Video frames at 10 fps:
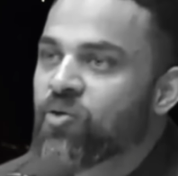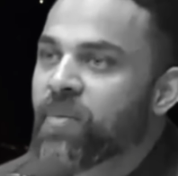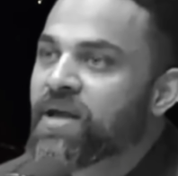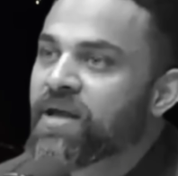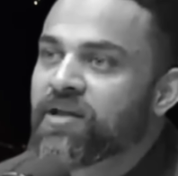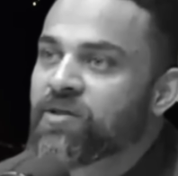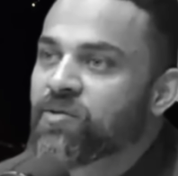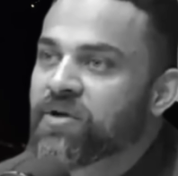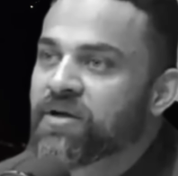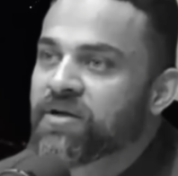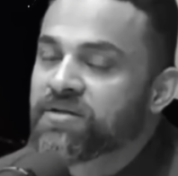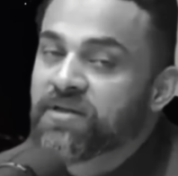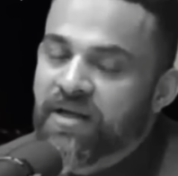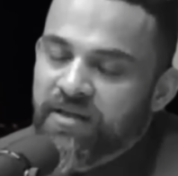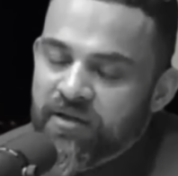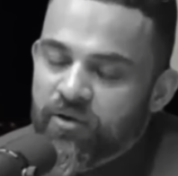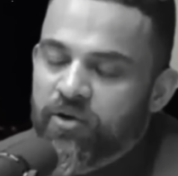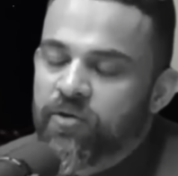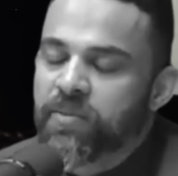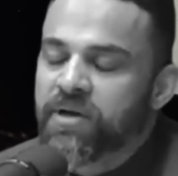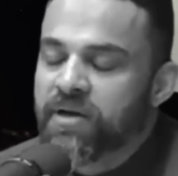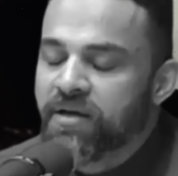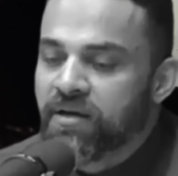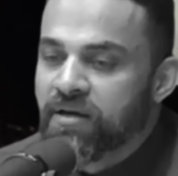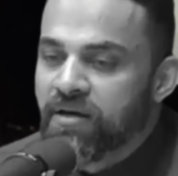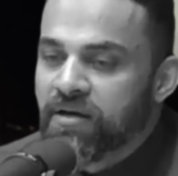तो मैं ये कहता हूँ कि हजरत कहते हैं ऑडियो में कि